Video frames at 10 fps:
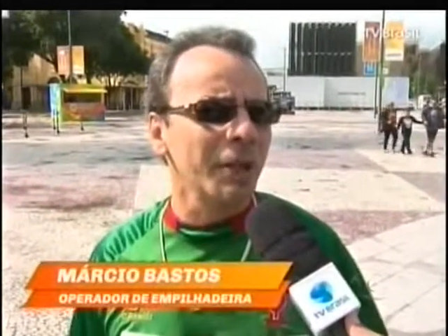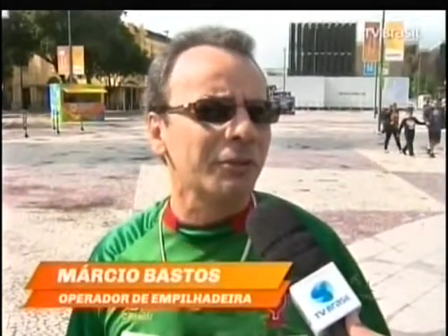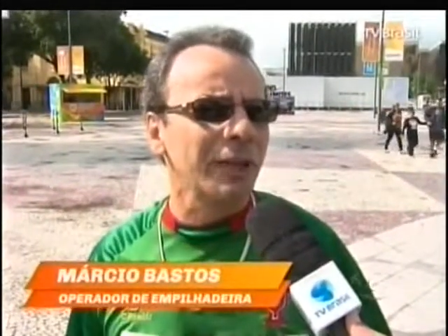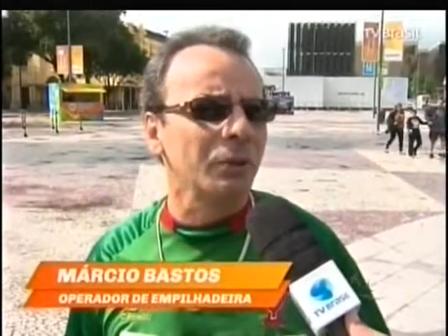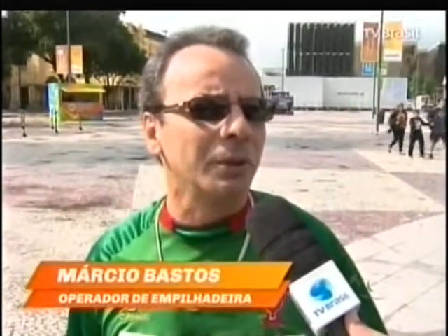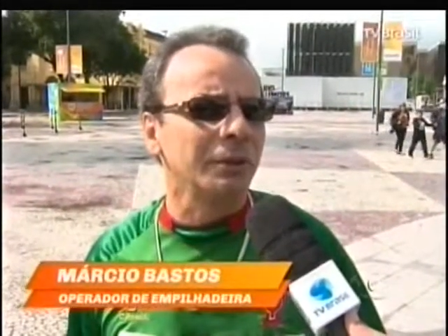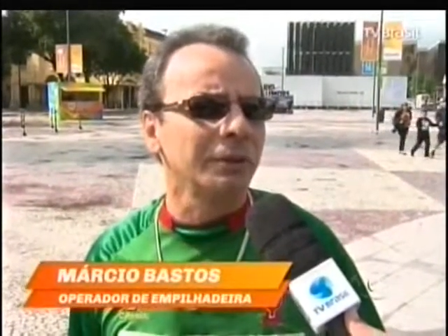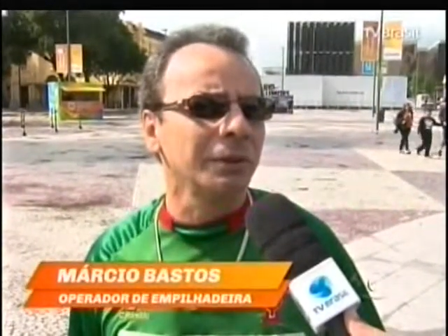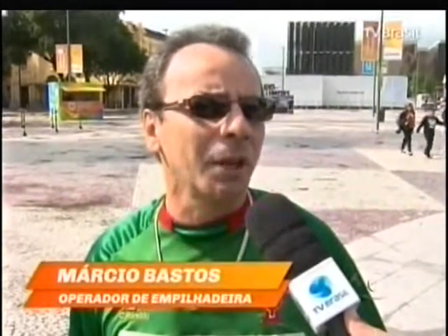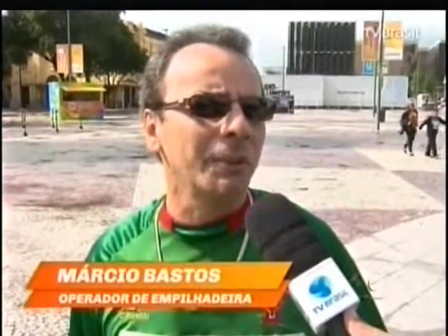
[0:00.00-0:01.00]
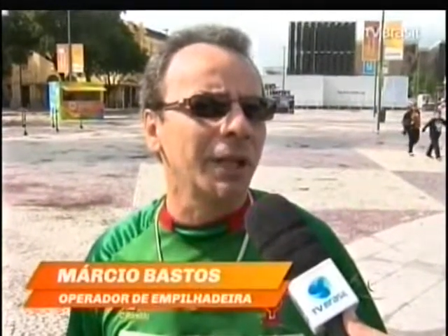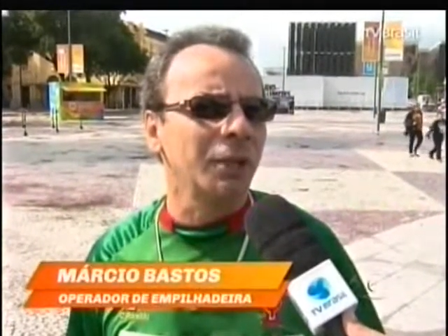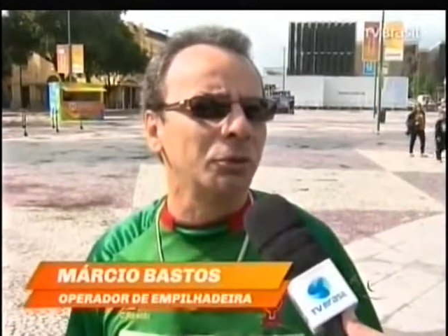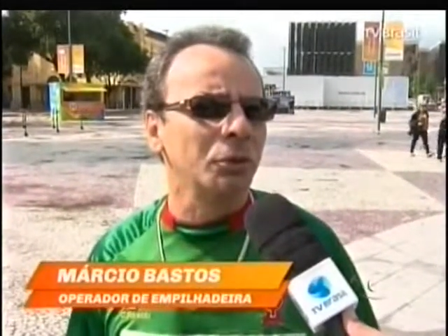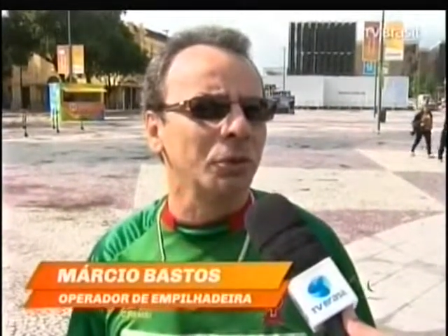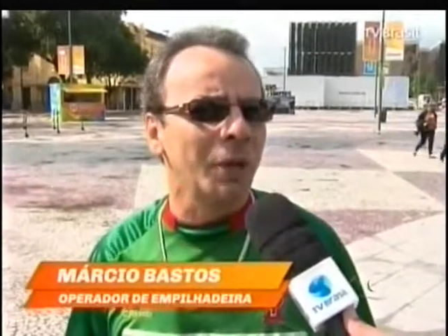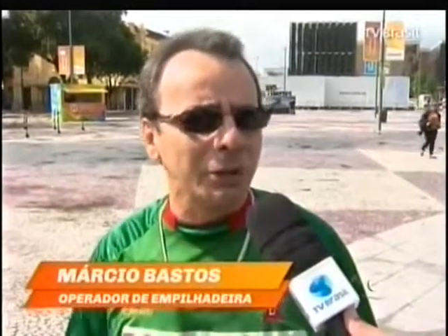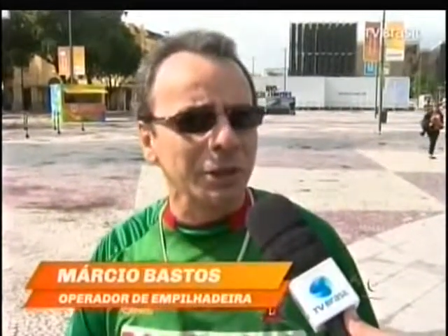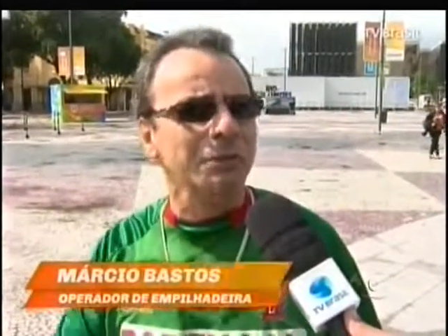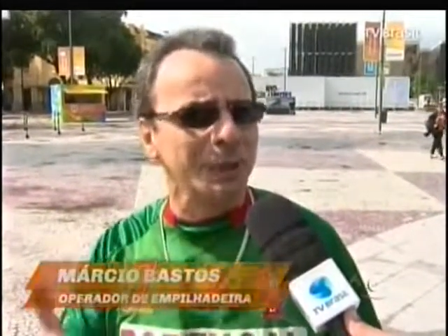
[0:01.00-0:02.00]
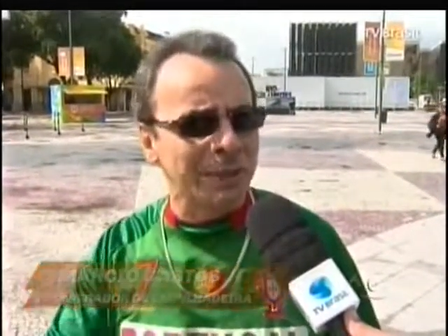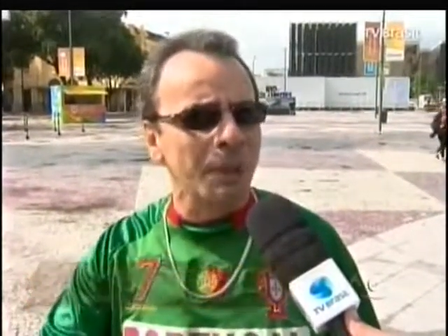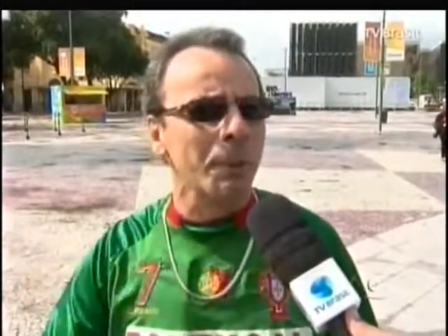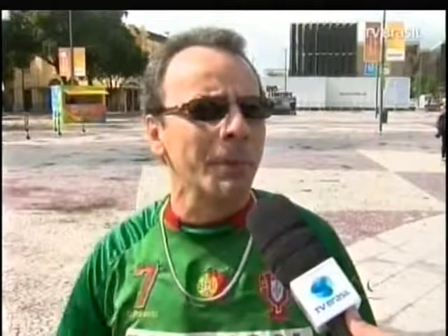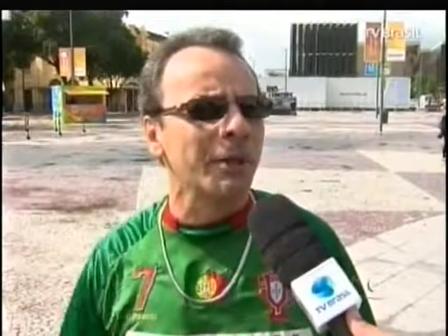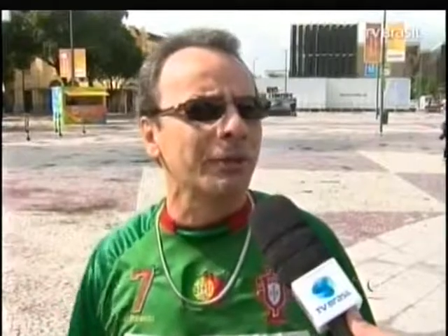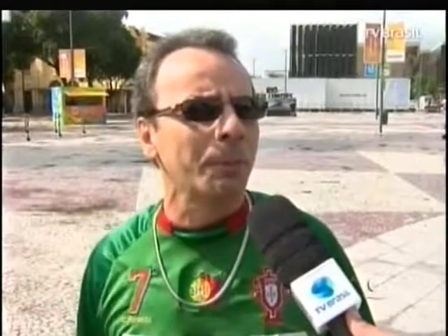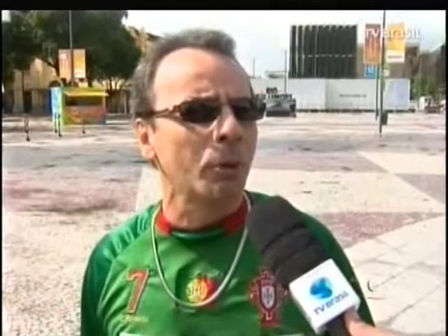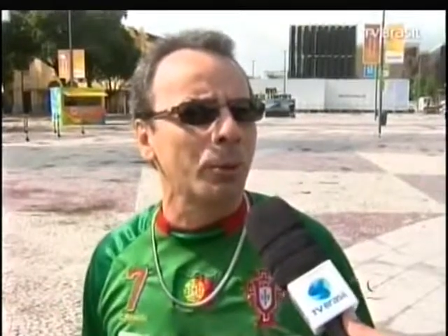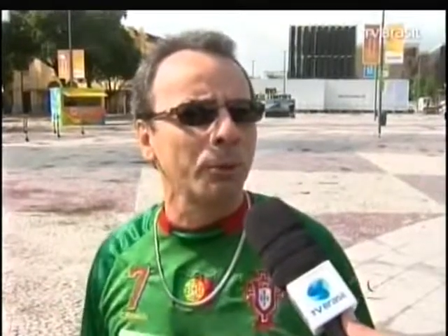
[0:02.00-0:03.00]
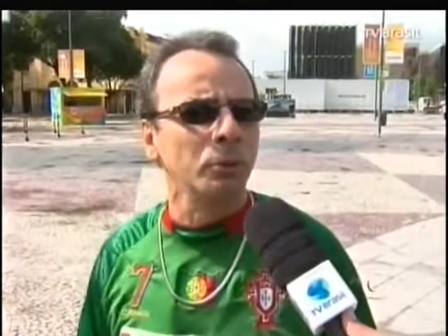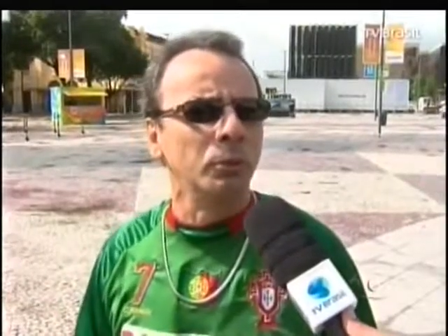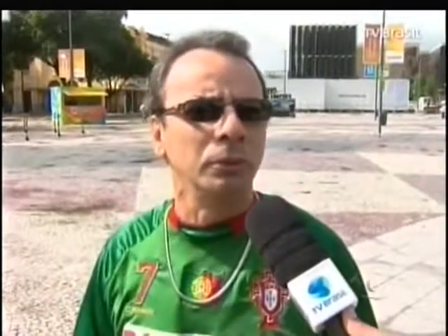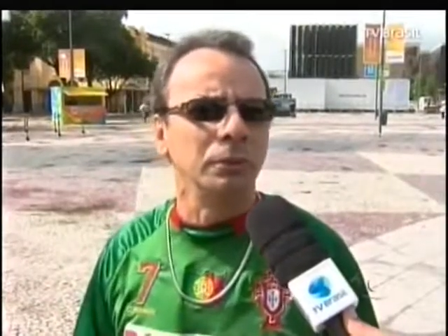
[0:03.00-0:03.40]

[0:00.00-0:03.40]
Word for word: mas mereceram a medalha de ouro. Eu acho que eles devem permanecer para a Copa do